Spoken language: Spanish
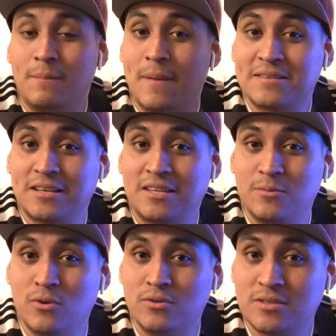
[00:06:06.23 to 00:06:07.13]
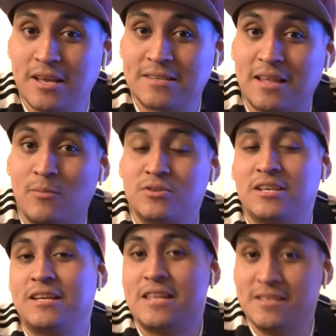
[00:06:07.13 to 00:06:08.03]
Más activos, estamos
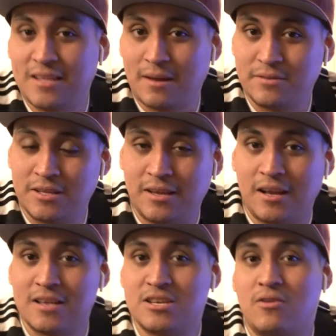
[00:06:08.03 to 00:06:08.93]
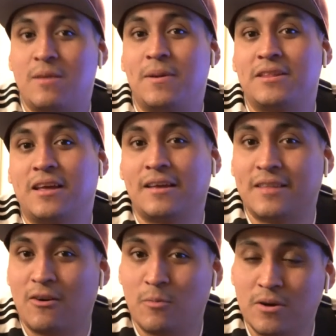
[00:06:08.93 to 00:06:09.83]
en Instagram. Si te quieres echar una
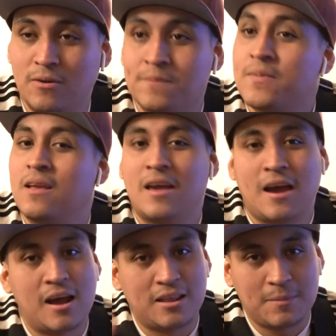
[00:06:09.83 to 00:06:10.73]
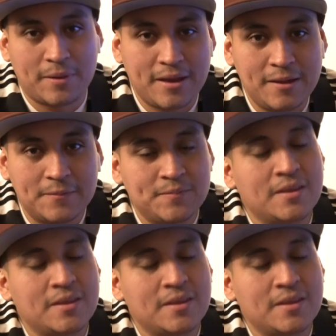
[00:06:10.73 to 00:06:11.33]
platicadita conmigo, hálate para allá.